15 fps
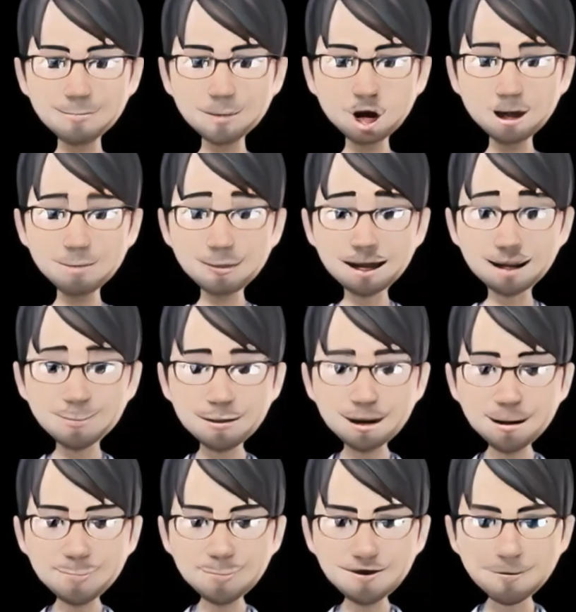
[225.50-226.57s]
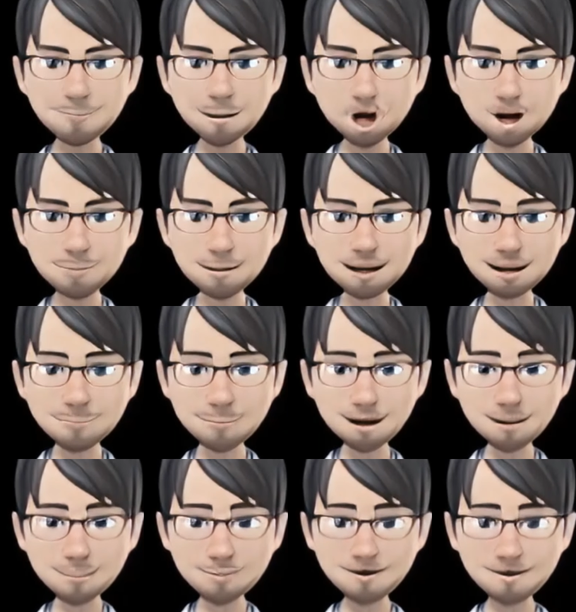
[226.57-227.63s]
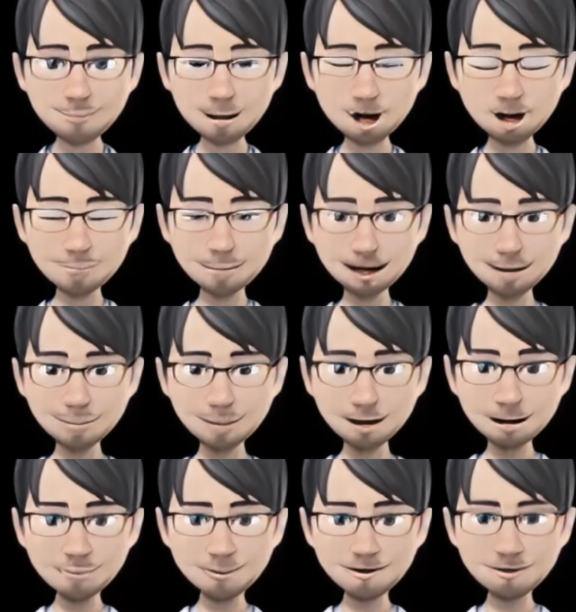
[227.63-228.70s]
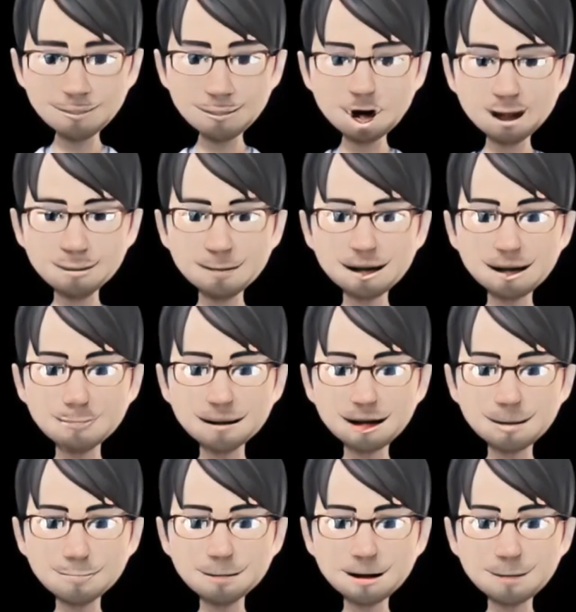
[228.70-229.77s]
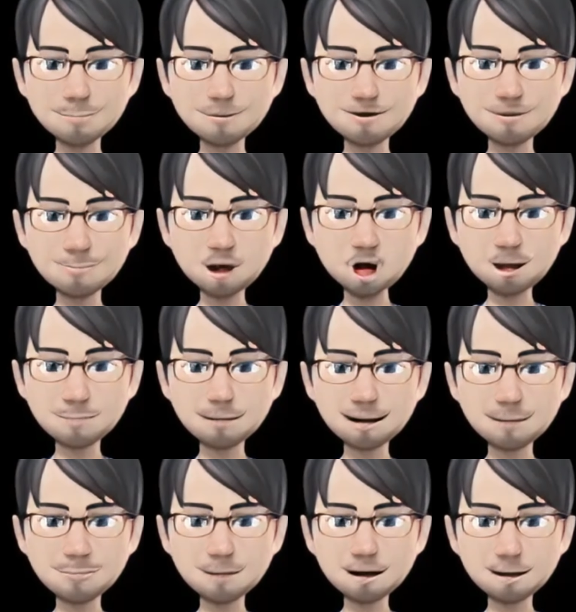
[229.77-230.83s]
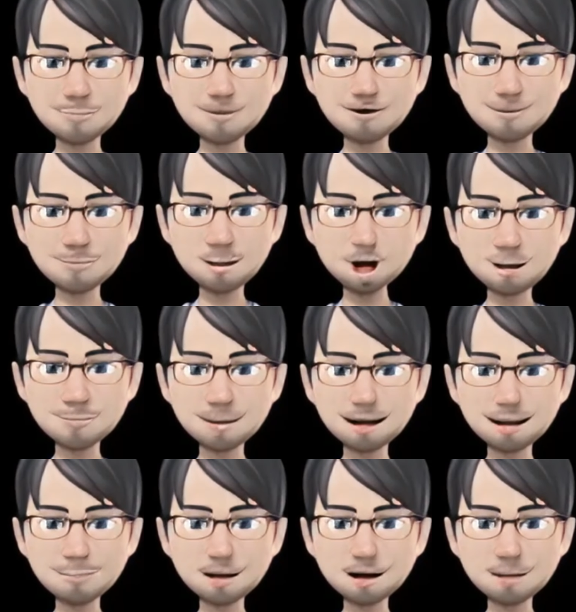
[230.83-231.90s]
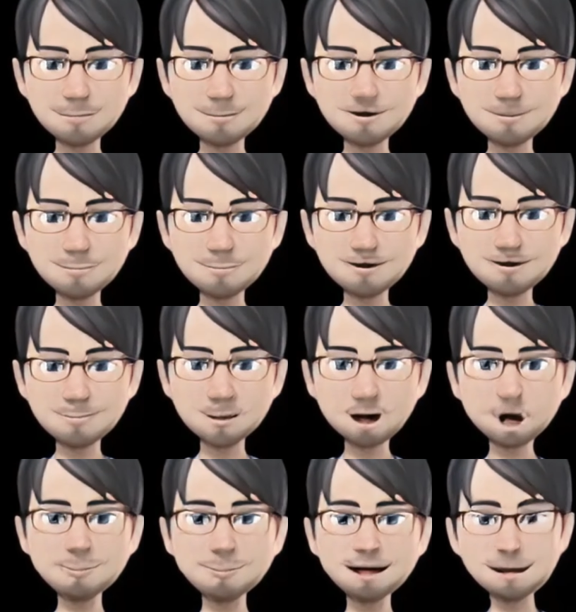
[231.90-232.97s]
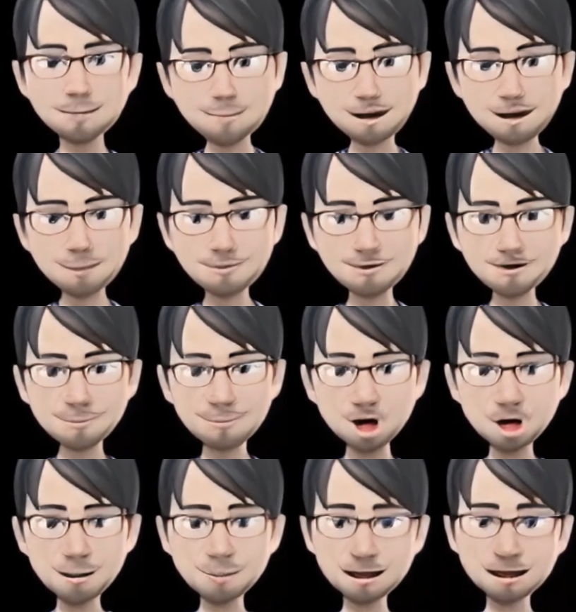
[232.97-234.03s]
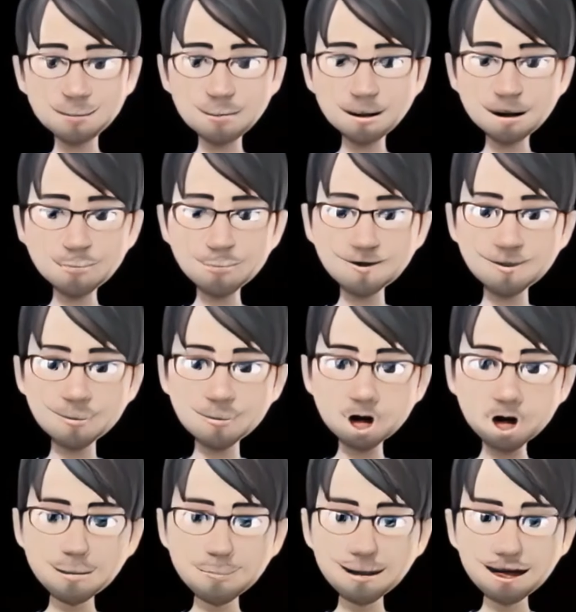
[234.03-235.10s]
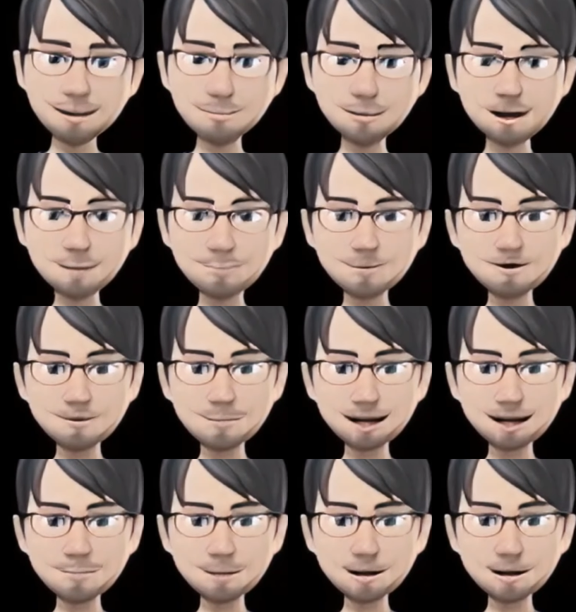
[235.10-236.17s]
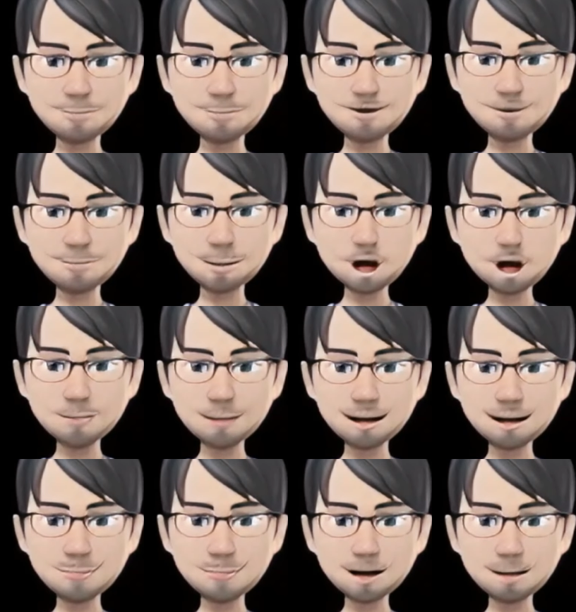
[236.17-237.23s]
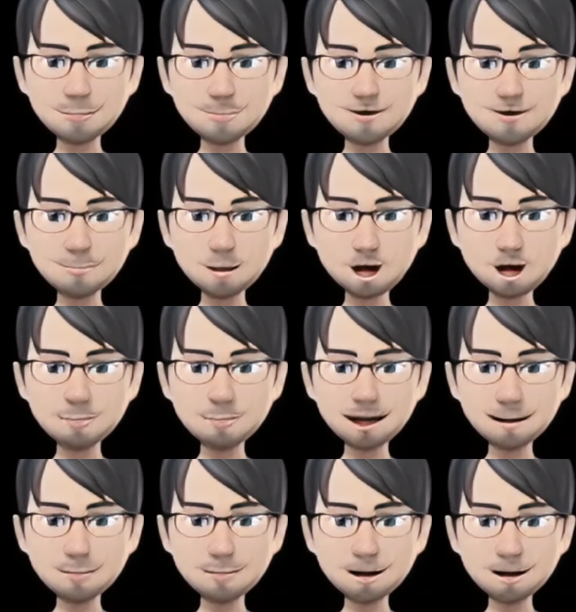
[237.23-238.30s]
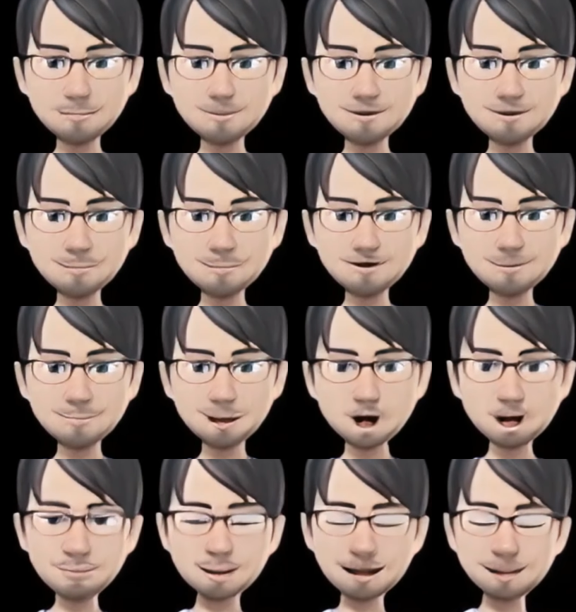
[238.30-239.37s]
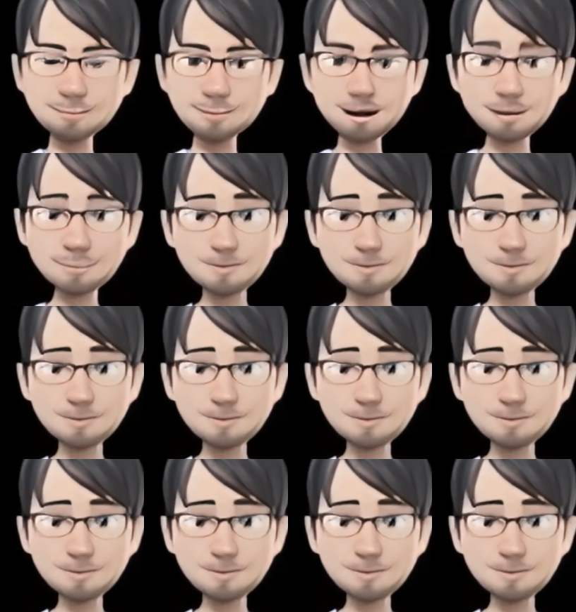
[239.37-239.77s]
Posibles efectos adversos. Al igual que todos los medicamentos, este medicamento puede producir efectos adversos, aunque no todas las personas los sufran. En raros casos podría producirse hipersensibilidad a alguno de